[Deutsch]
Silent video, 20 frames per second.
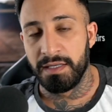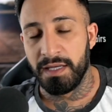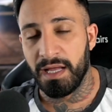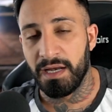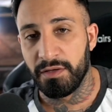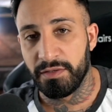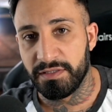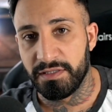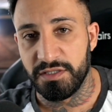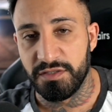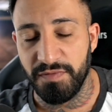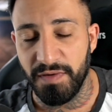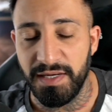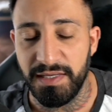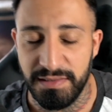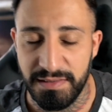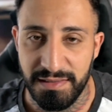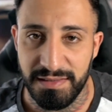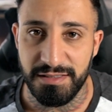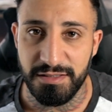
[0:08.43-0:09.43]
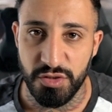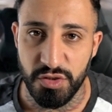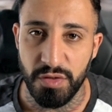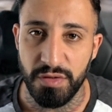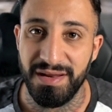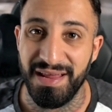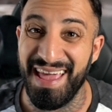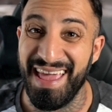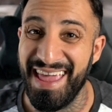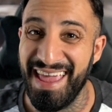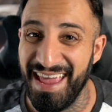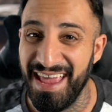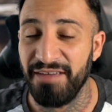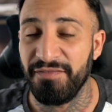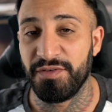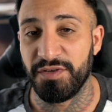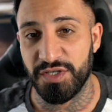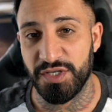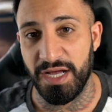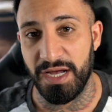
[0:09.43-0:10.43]
Ja, Leute, ich weiß, es ist schon
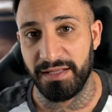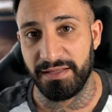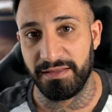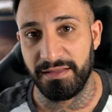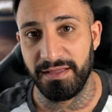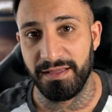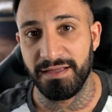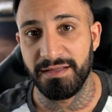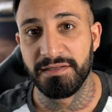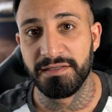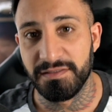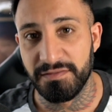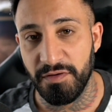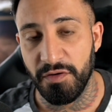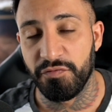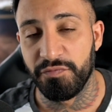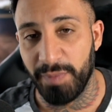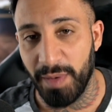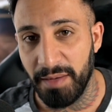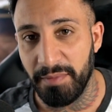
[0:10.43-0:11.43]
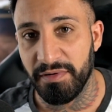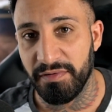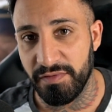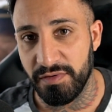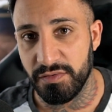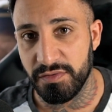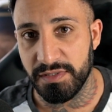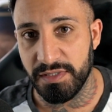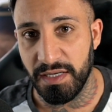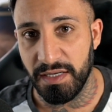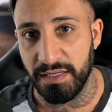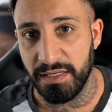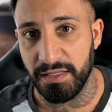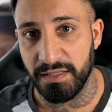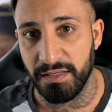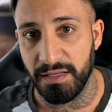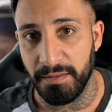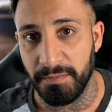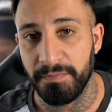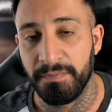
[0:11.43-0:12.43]
Ewigkeiten her, dass wir auf Barber-Videos
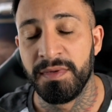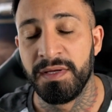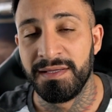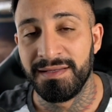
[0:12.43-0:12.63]
reagiert haben.